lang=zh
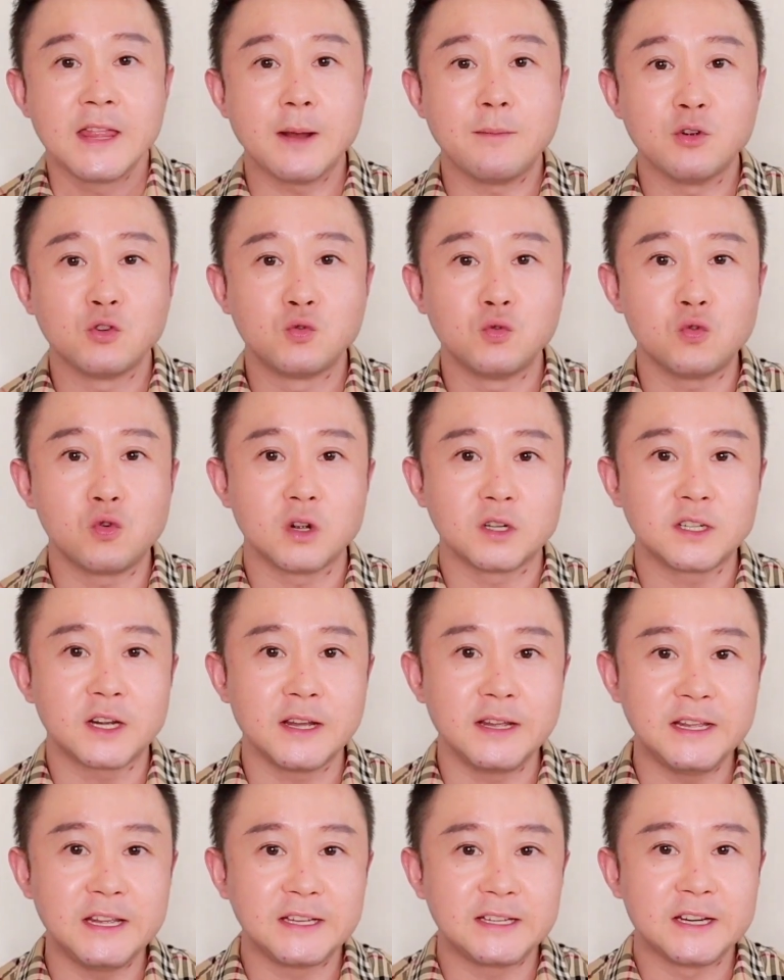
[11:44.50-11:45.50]
那么如果这
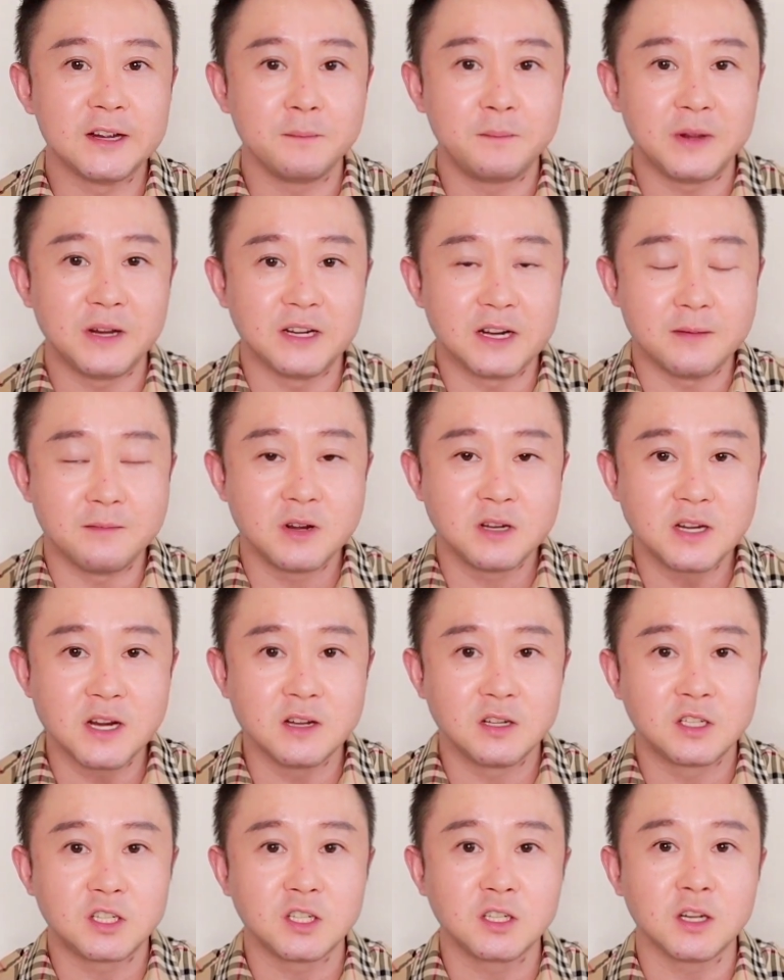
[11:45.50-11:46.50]
个疫情比人们
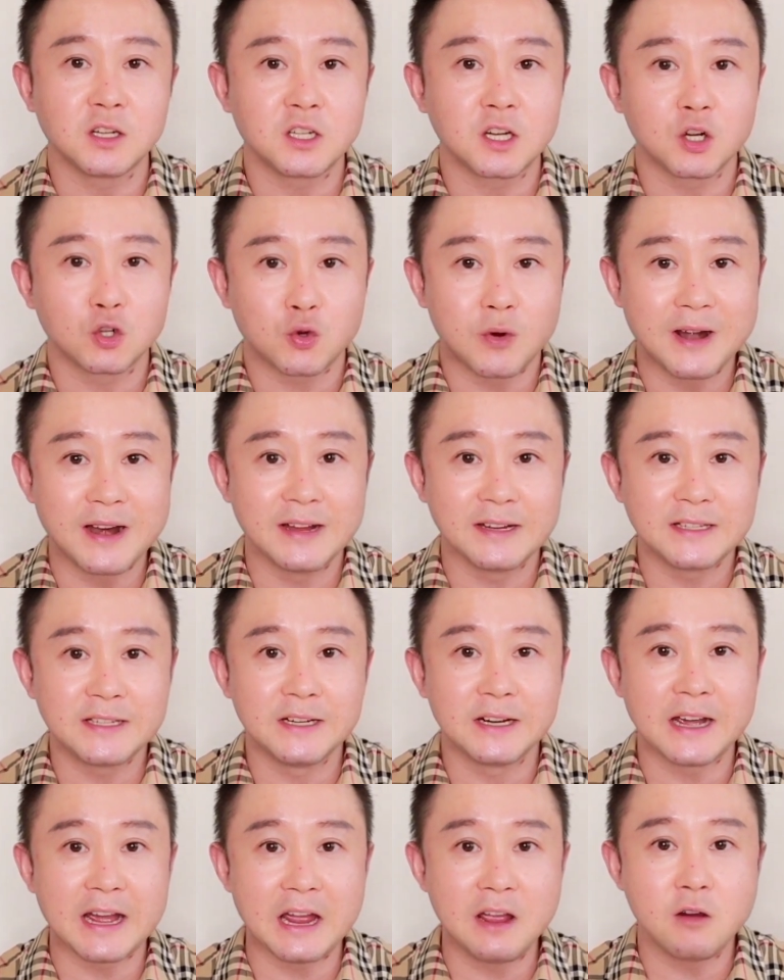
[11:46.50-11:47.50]
认知的这个传染
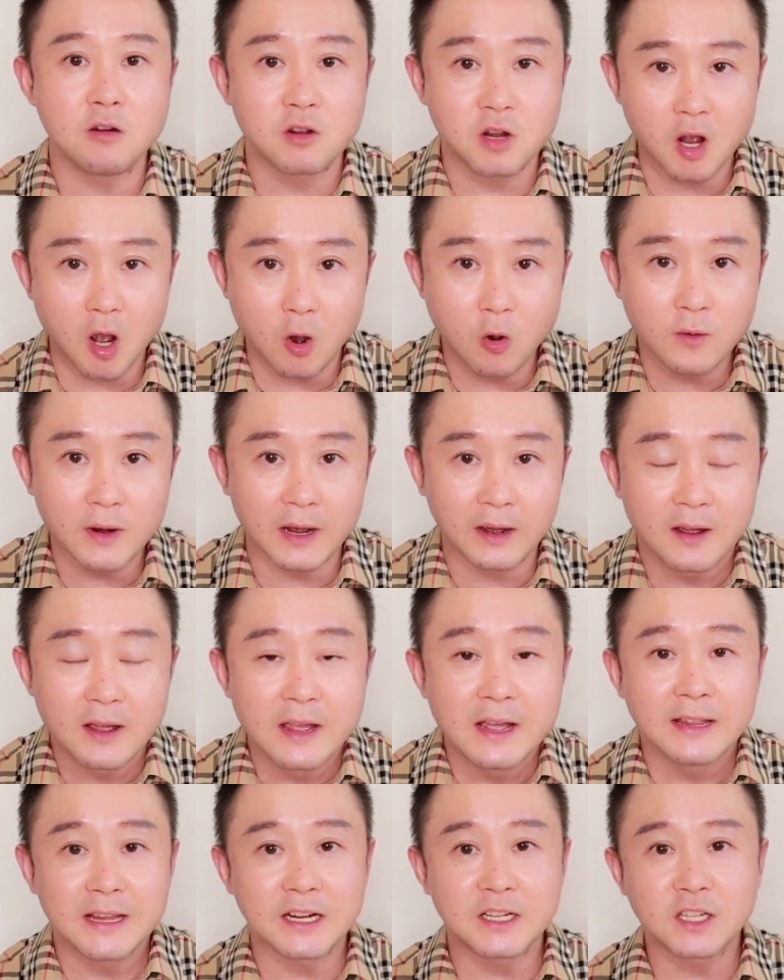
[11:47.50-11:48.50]
性还要高呢，
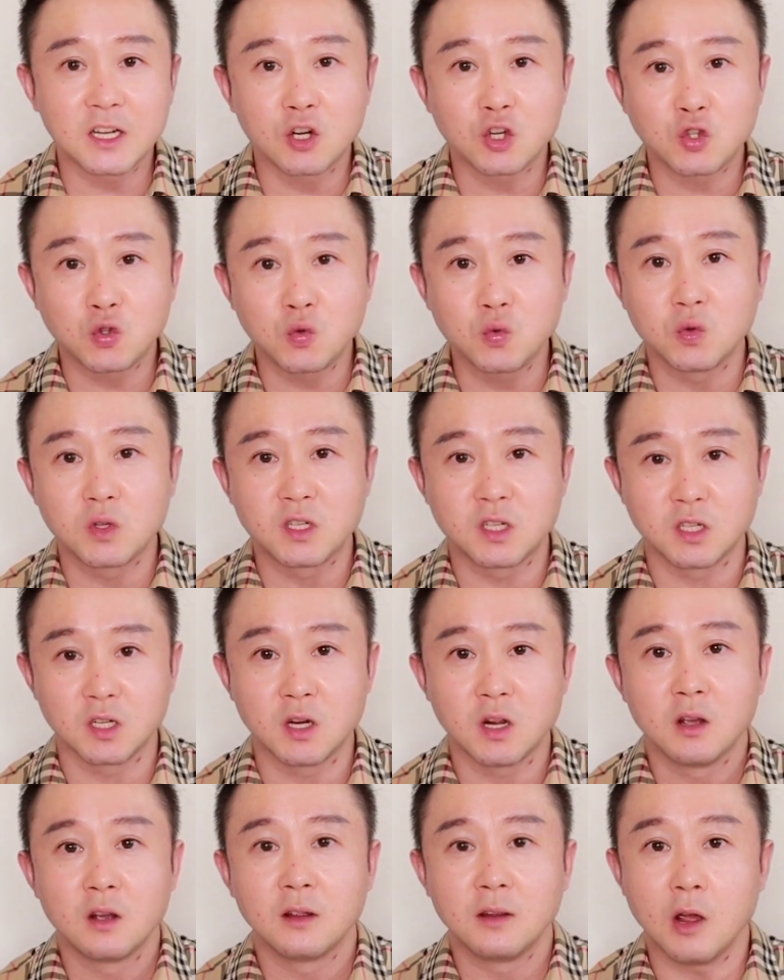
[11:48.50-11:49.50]
那这个数
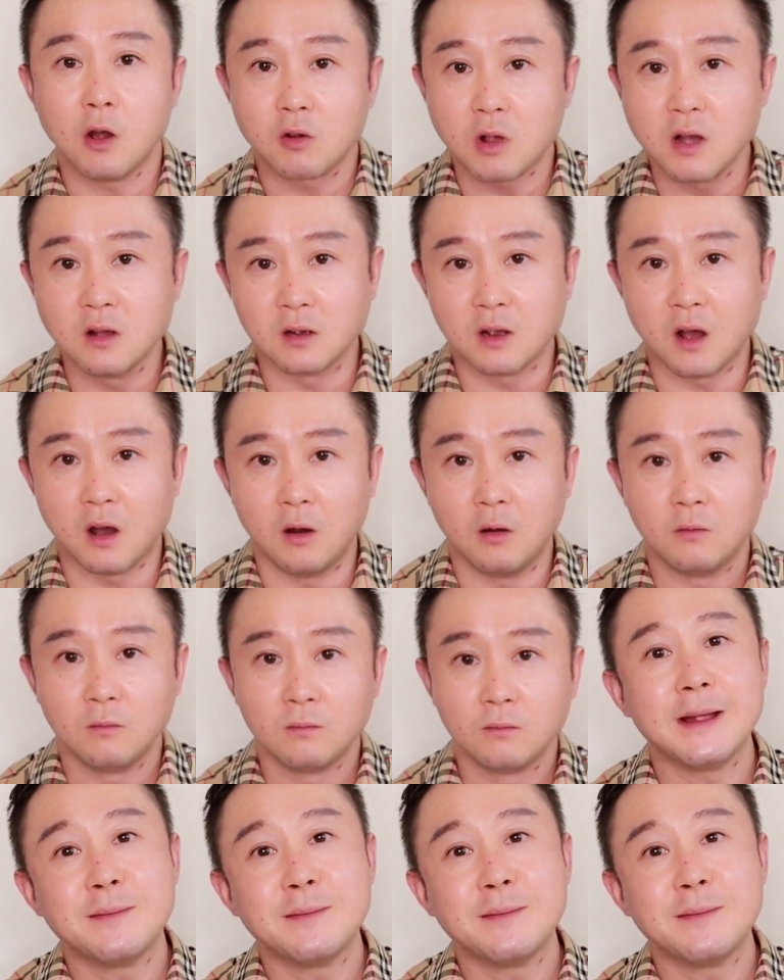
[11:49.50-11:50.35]
值要更高。